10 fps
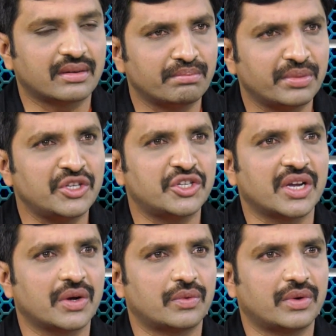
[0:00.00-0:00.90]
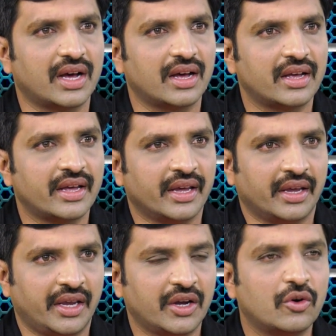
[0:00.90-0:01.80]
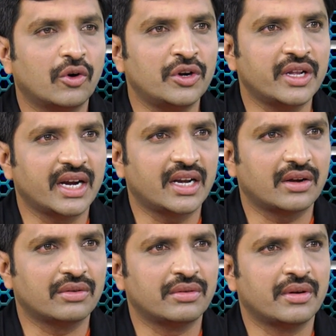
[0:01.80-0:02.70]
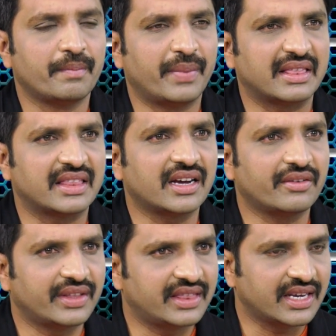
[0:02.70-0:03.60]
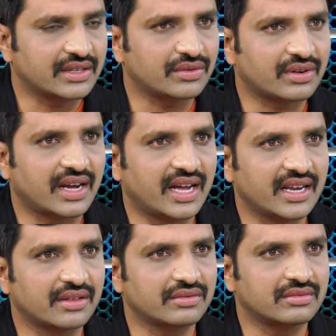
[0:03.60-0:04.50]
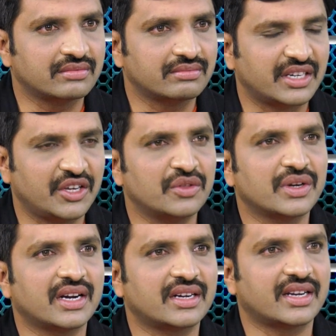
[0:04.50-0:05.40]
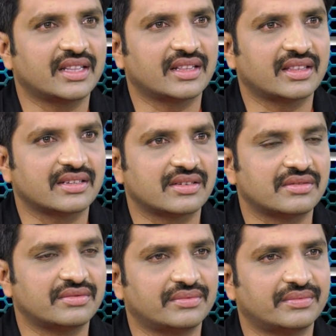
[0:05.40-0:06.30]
స్తంభించినా కూడా ఈ గోల్డ్ రేట్లలో పెద్దగా వ్యత్యాసం రాలేదు ఎందుకంటారు ఇదంతా అసలు